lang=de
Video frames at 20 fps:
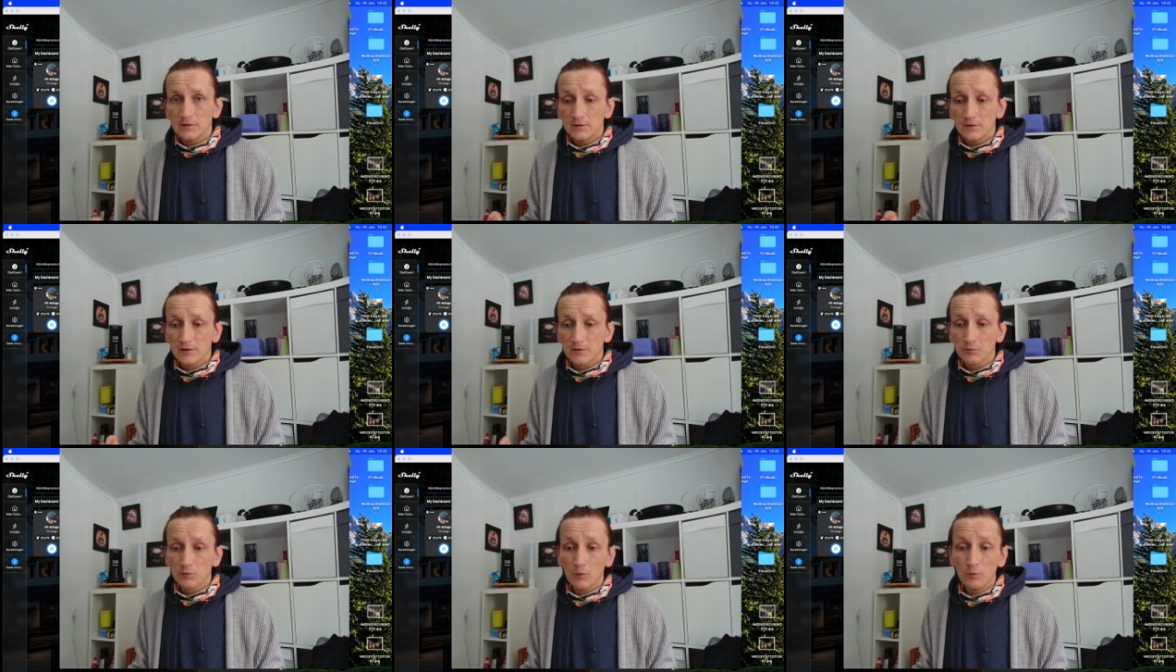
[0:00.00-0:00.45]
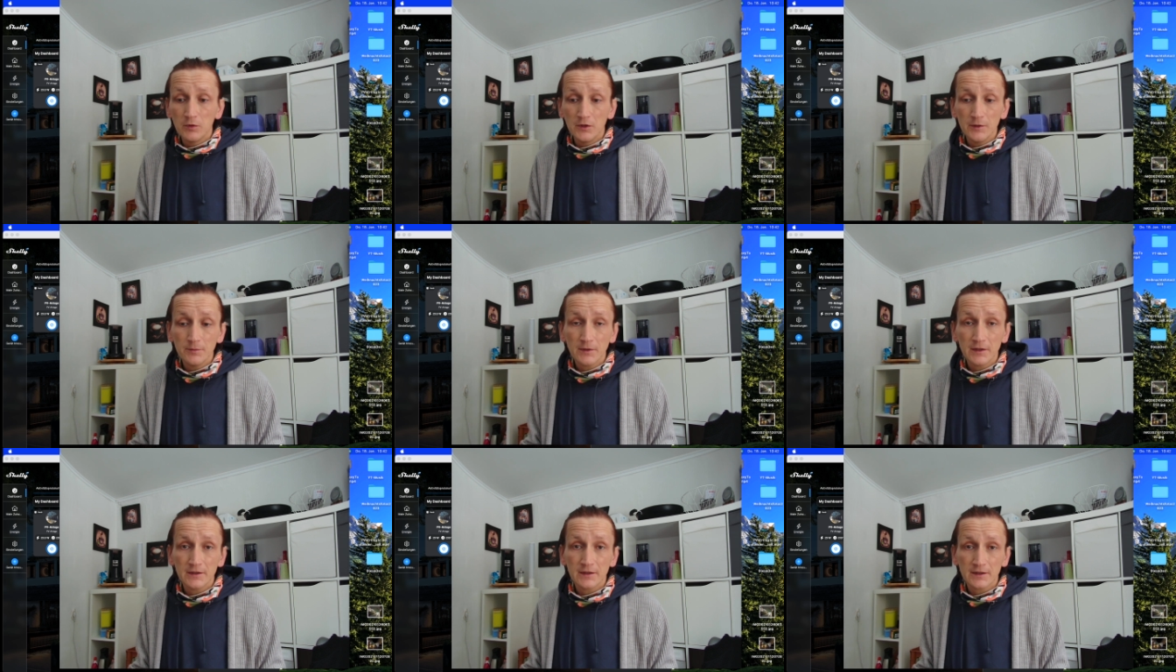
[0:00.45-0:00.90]
Das
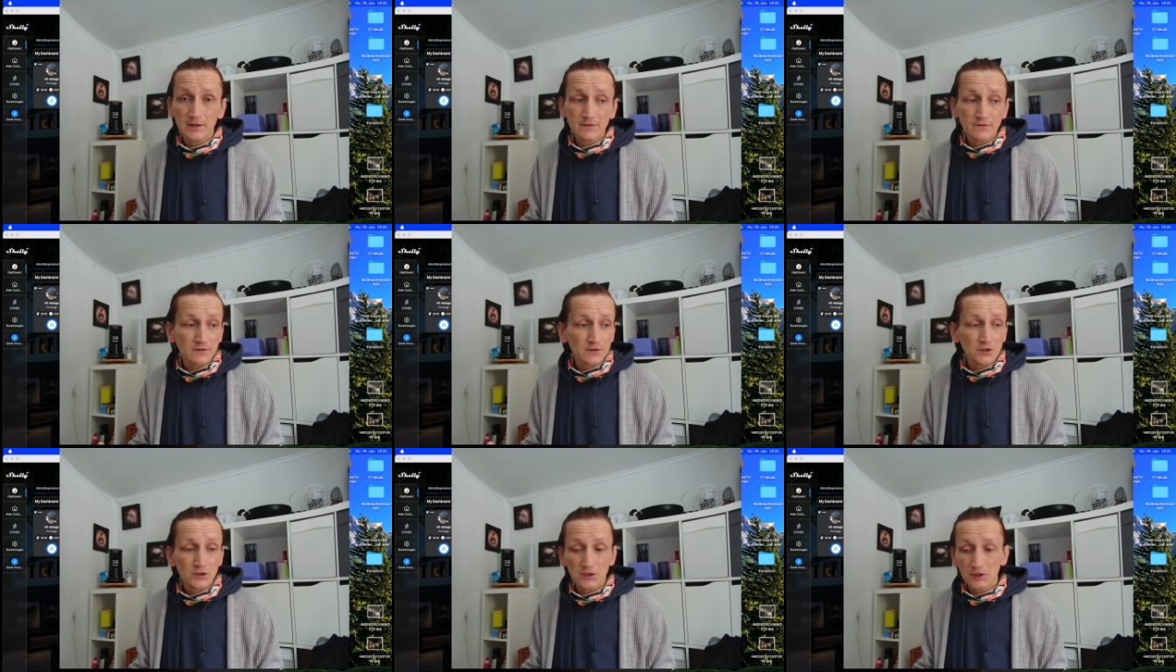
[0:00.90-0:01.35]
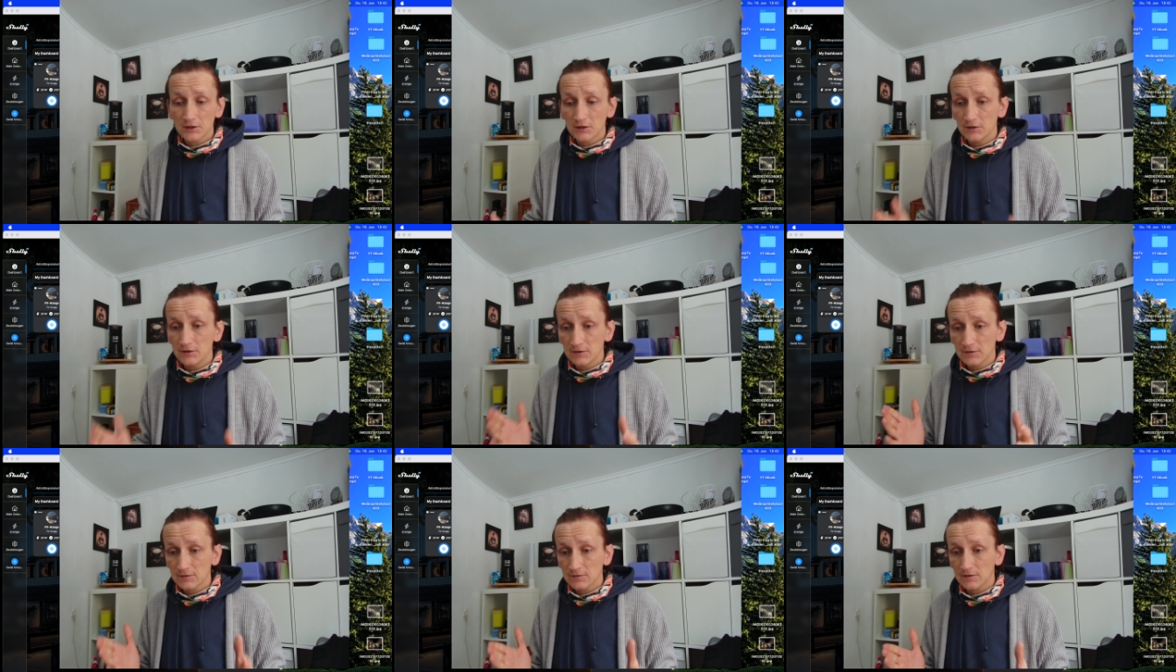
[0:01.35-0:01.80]
Problem an der ganzen Geschichte
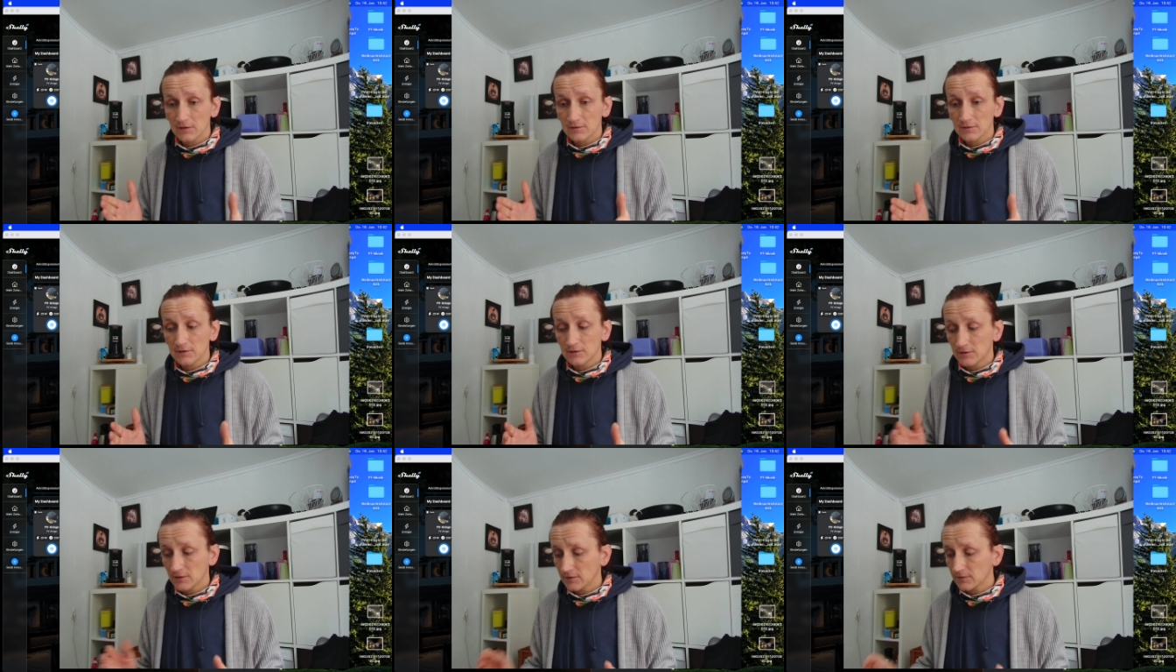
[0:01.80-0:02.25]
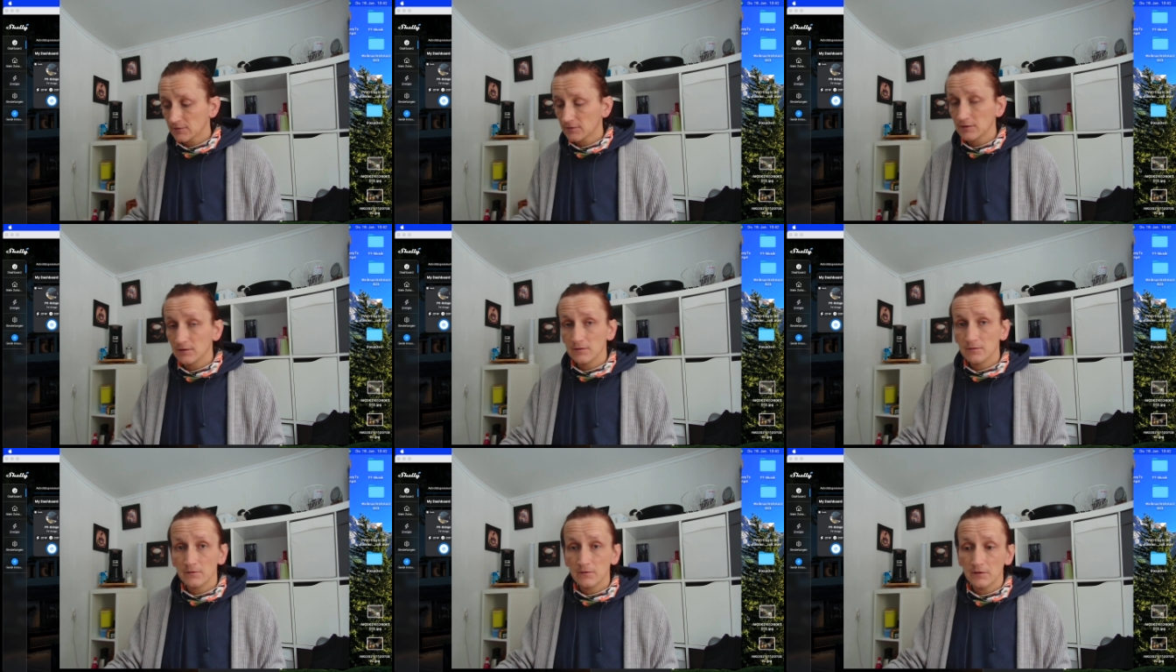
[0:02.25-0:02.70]
ist, dass ich das,